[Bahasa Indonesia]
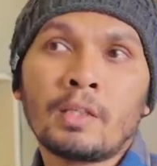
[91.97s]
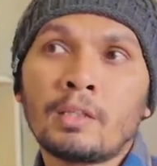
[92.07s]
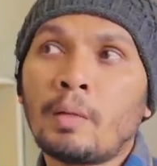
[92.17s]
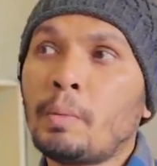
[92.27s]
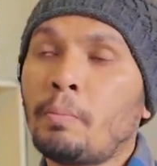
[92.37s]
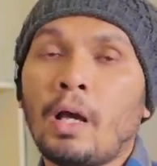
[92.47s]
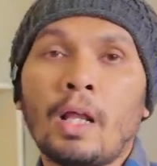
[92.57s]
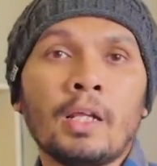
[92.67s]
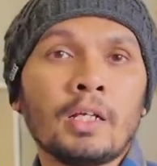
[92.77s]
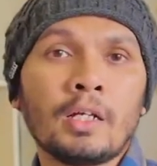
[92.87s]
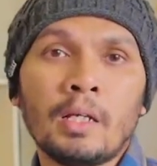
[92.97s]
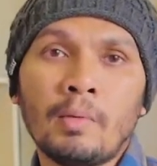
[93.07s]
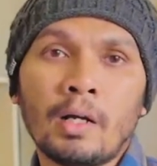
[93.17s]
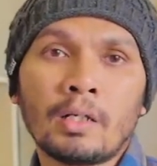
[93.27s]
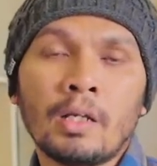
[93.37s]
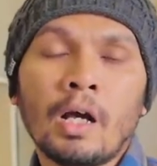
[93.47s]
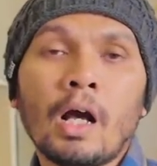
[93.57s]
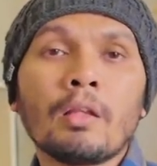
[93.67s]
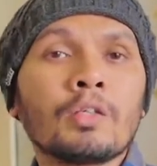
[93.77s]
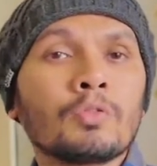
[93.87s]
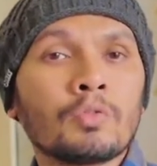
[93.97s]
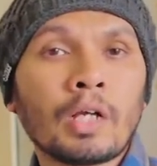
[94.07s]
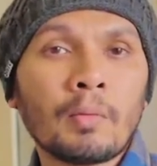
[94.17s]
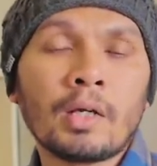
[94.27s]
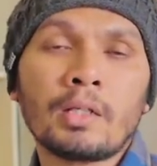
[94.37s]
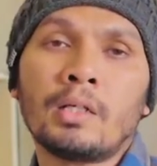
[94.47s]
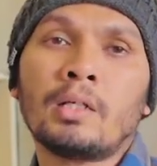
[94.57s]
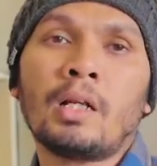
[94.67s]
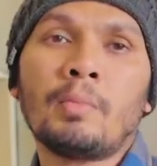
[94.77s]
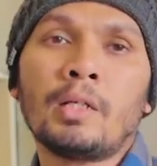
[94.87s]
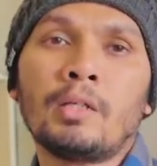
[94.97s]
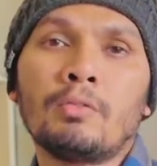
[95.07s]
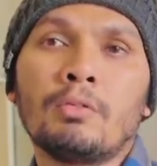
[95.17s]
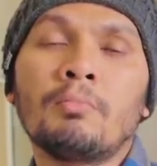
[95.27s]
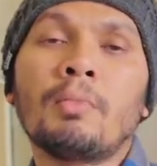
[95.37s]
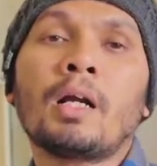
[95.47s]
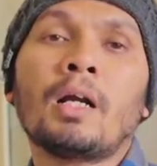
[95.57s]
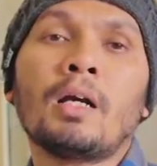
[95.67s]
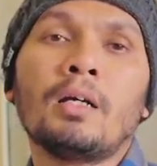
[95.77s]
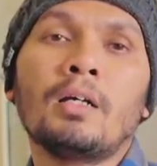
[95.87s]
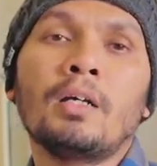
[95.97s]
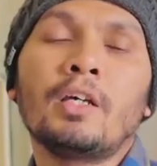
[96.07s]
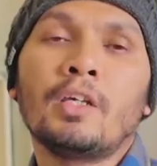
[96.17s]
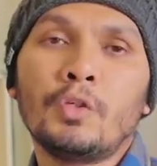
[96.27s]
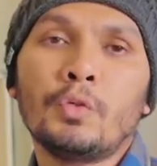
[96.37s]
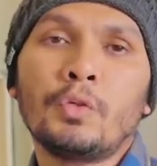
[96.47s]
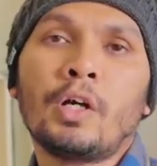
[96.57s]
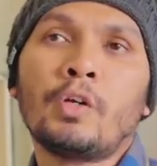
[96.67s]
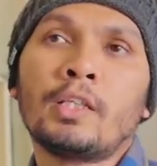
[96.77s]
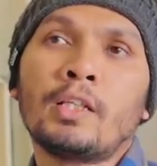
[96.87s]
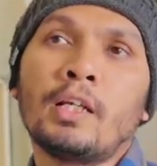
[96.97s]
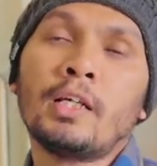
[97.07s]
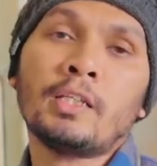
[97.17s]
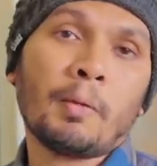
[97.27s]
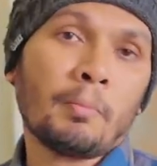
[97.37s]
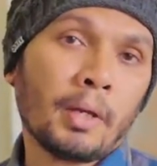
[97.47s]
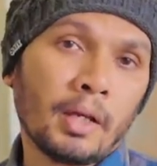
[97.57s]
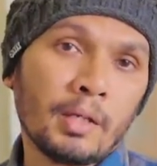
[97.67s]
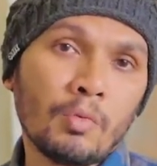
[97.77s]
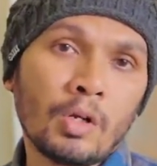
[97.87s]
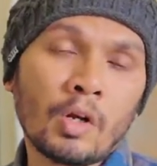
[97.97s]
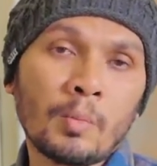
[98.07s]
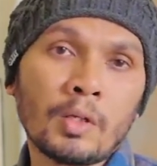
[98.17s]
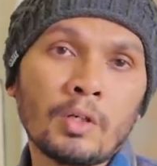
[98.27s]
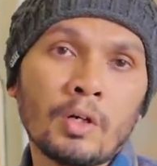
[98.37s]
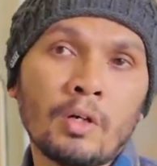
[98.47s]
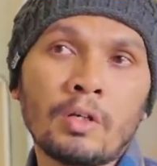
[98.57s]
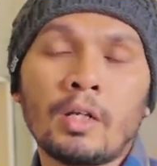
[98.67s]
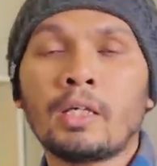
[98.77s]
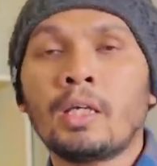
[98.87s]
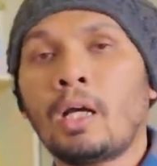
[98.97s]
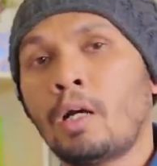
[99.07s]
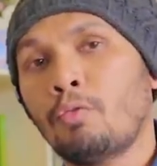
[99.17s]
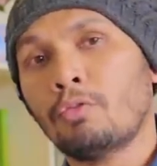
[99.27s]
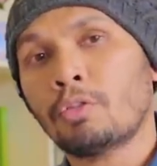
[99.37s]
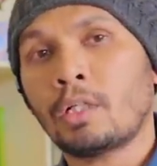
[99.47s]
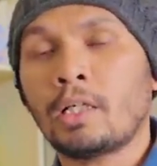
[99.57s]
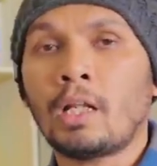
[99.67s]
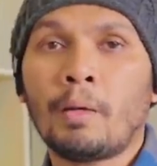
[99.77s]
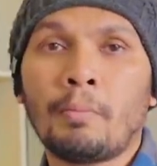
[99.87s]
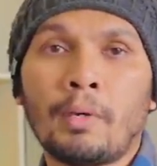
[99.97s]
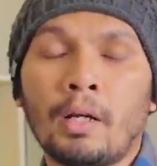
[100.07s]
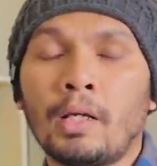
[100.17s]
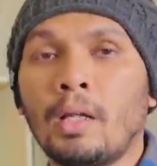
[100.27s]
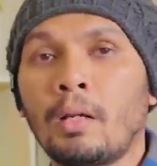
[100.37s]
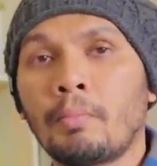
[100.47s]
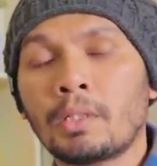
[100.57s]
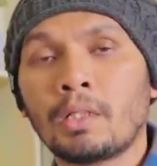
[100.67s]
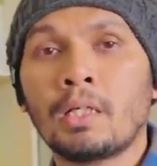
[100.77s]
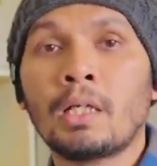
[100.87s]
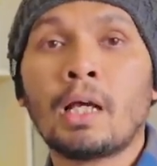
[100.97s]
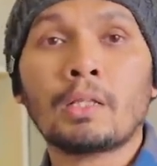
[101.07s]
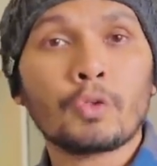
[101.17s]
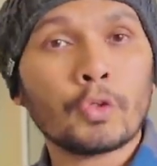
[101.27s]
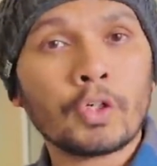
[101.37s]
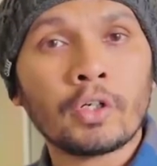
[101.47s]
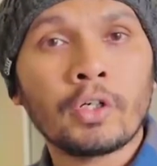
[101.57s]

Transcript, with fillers: Tapi pahalanya gede banget. Allah suka banget dengan kalimat itu. Maka yuk kalau kita lagi capek di bulan Ramadan, lagi haus, lagi lapar, lagi lemes, lagi ngantuk,